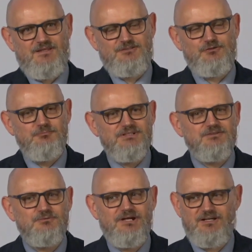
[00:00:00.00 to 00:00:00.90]
cud, bez
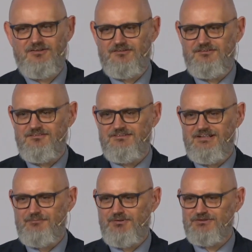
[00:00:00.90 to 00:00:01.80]
którego
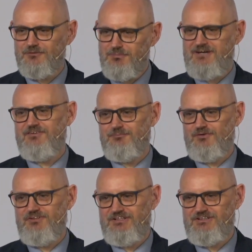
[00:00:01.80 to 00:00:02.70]
apostoł Paweł
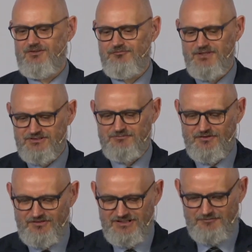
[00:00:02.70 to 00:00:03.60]
powiedział w 1
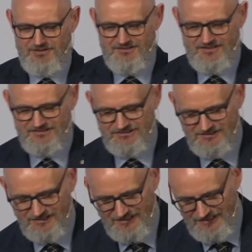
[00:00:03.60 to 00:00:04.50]
Koryntian
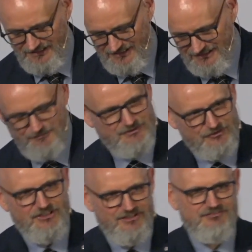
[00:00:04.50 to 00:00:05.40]
15, gdyby to
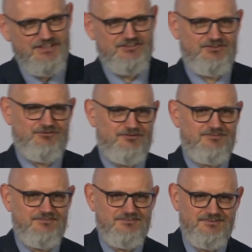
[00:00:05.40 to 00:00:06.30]
się nie wydarzyło,
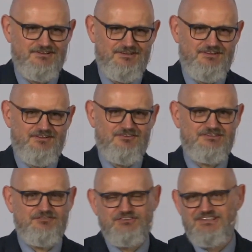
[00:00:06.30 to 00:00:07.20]
to
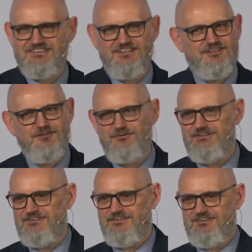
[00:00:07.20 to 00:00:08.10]
ze wszystkich ludzi